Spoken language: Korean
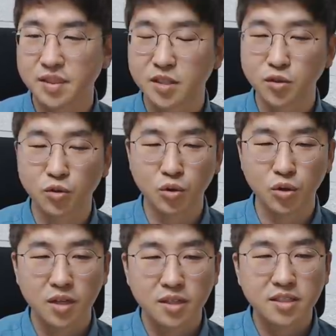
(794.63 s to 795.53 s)

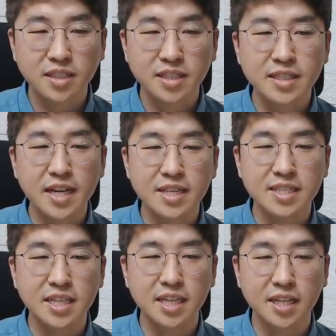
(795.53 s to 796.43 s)
그리고 특히나
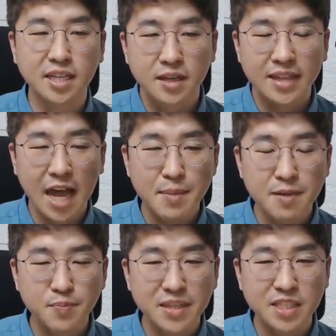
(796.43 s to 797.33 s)
이제
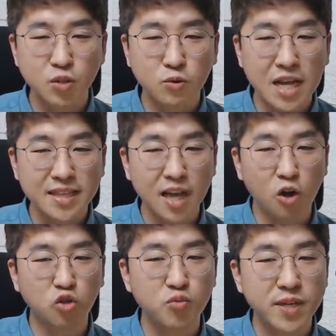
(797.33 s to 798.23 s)
나만 비치고
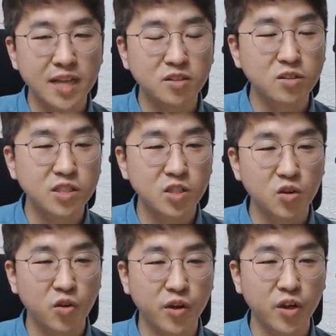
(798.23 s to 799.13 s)
상대가 어둠이라는 건
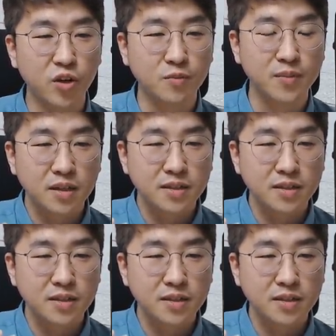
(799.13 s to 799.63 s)
그런 거예요.